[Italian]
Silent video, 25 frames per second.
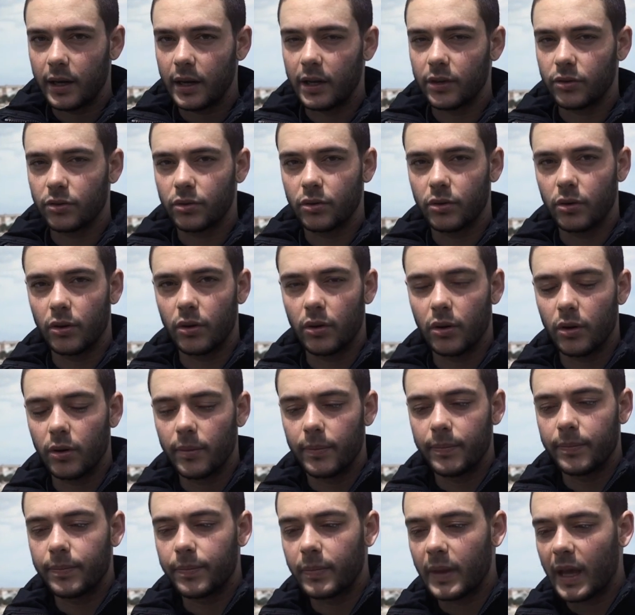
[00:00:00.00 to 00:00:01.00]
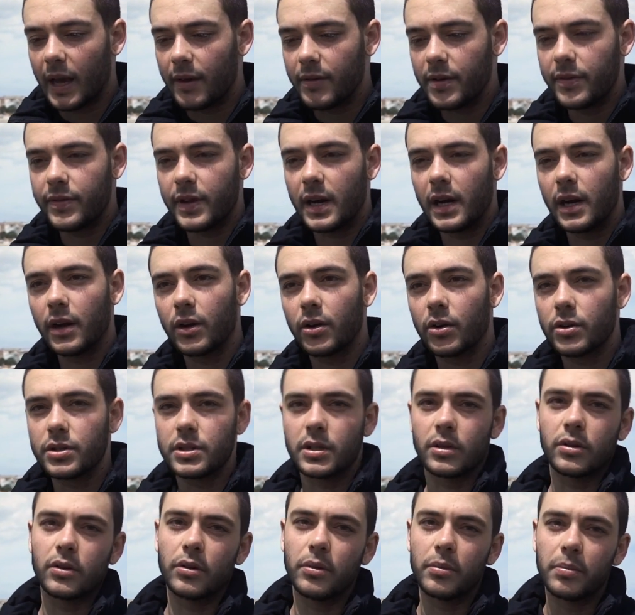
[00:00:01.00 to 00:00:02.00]
riesco a vivere le
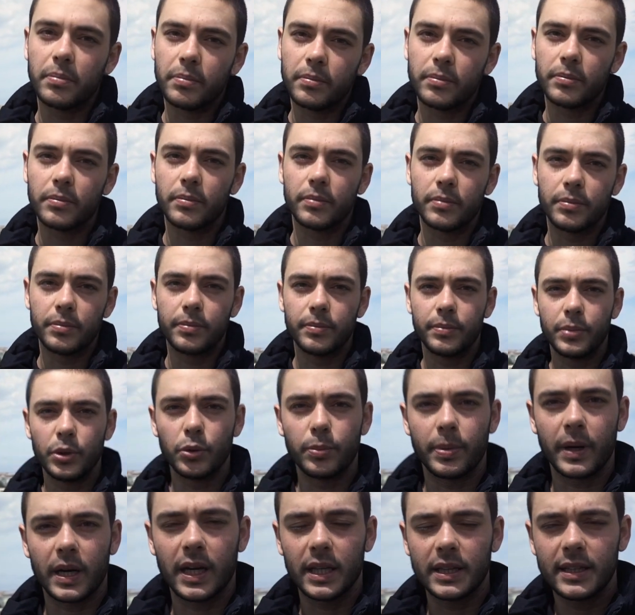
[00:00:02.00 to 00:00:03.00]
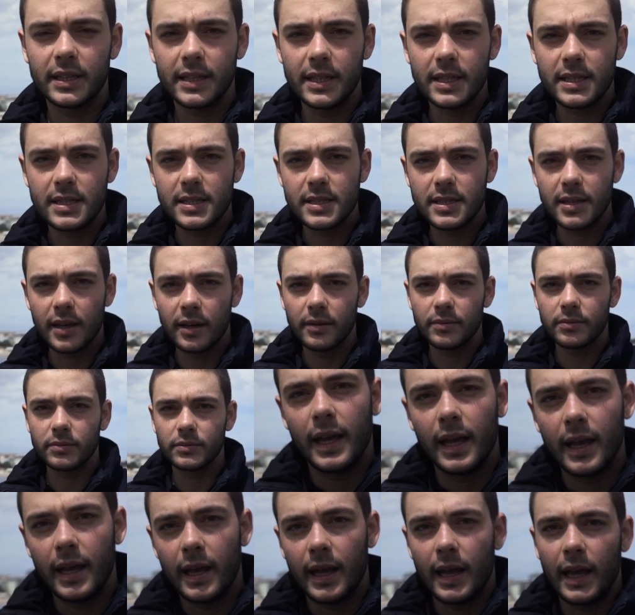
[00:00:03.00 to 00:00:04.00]
cose con più pacatezza
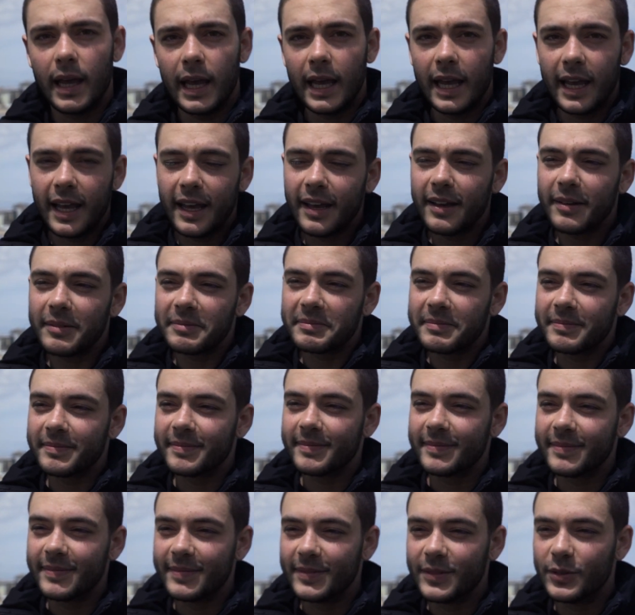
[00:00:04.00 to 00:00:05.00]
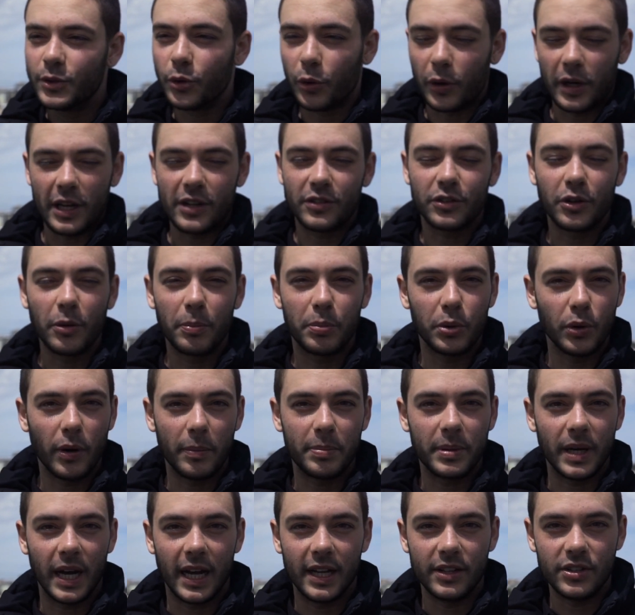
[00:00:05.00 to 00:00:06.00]
e non riesco più a
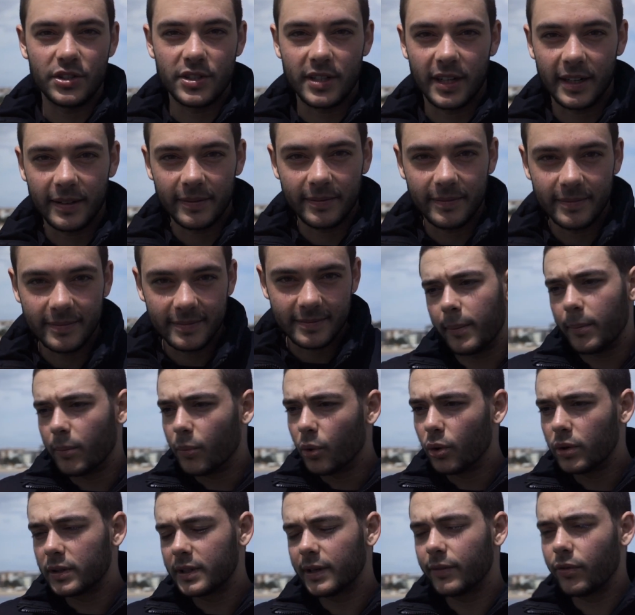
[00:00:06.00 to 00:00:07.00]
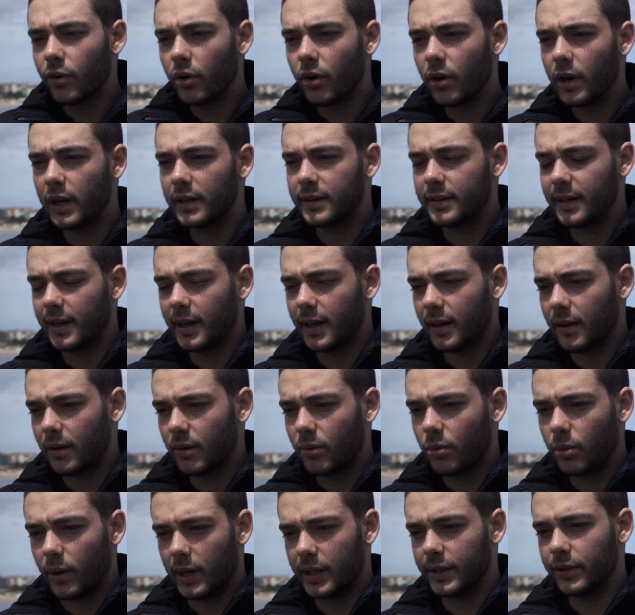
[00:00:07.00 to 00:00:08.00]
piangere. E molte volte
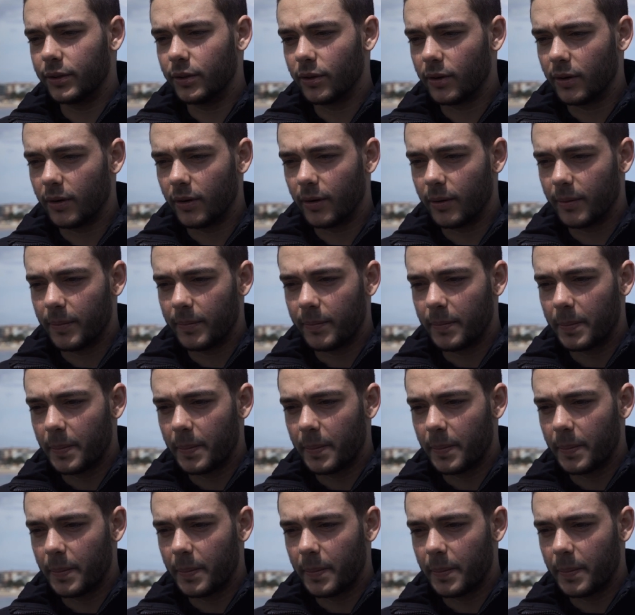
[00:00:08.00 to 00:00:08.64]
quando